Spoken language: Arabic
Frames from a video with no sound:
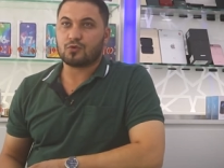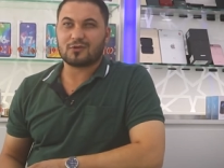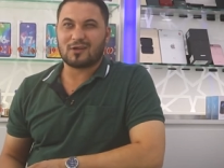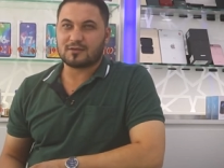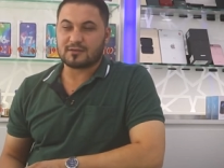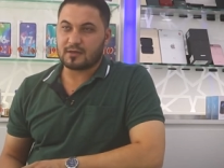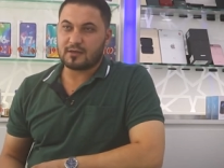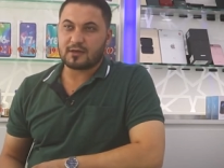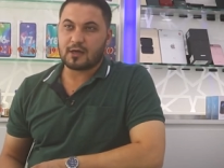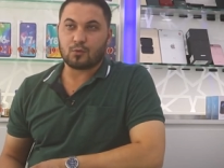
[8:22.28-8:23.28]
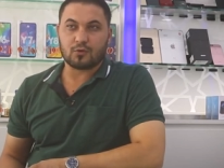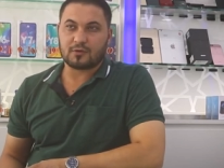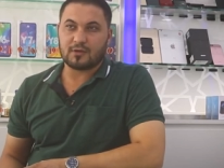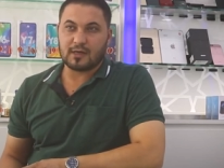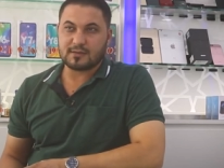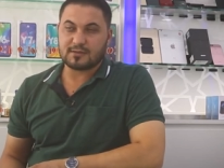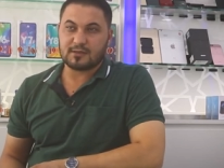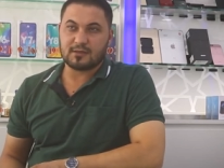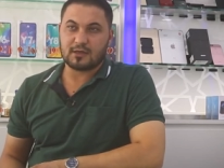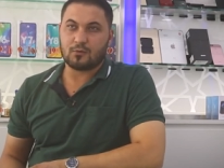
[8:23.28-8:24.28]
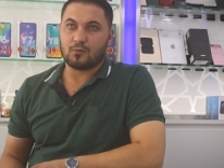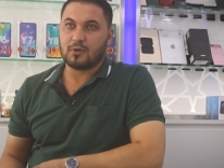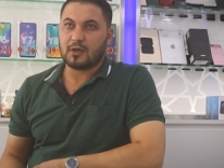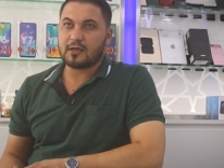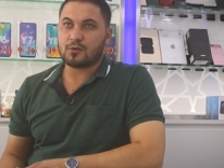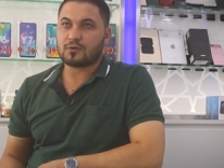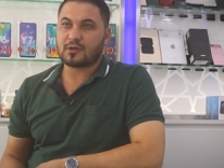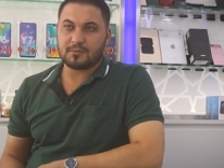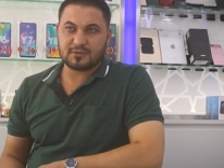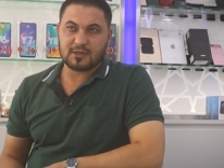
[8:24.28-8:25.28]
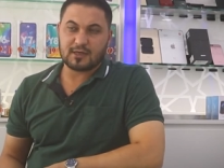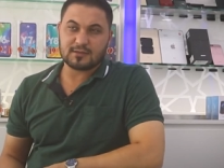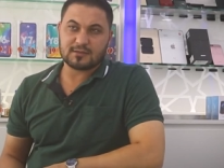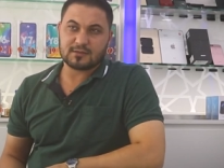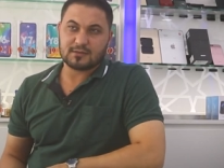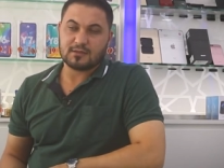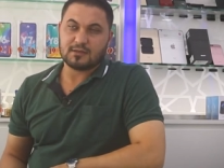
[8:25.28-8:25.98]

قطع صغيره او قطع الاي سي او اي قطعه بالجهاز